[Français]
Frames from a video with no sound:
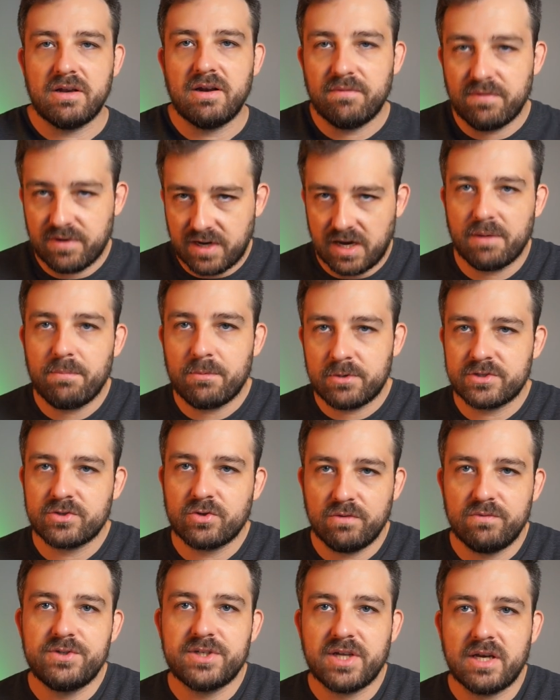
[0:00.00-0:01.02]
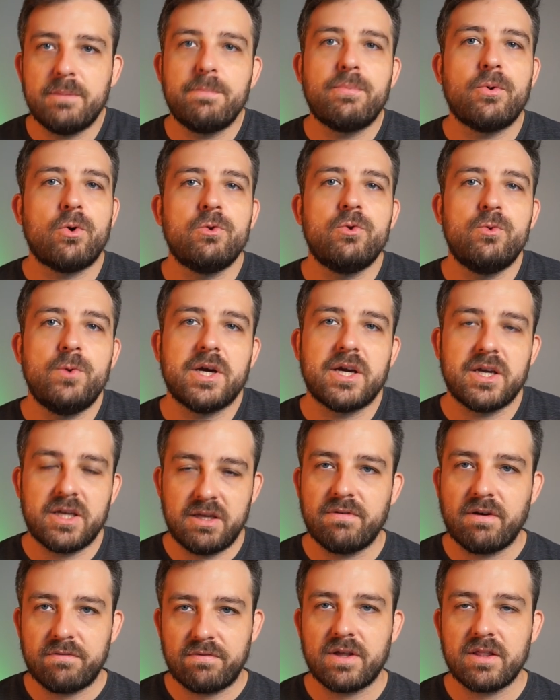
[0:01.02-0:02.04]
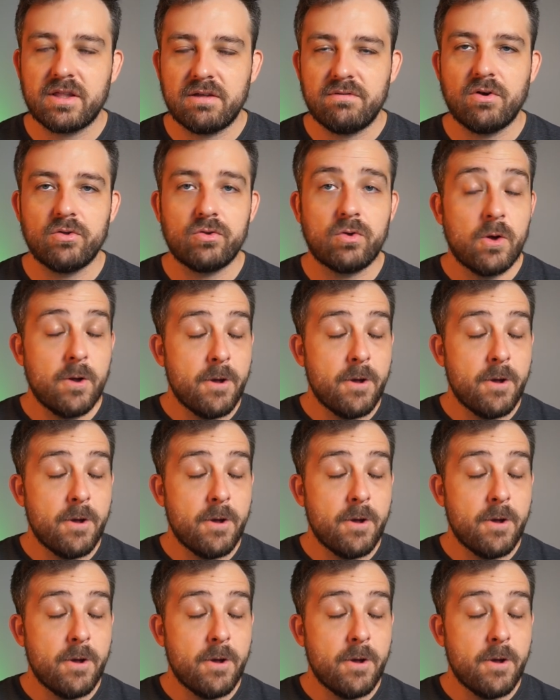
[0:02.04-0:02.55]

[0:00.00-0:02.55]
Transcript: vraiment ce que vous allez produire et qui va faire des ventes.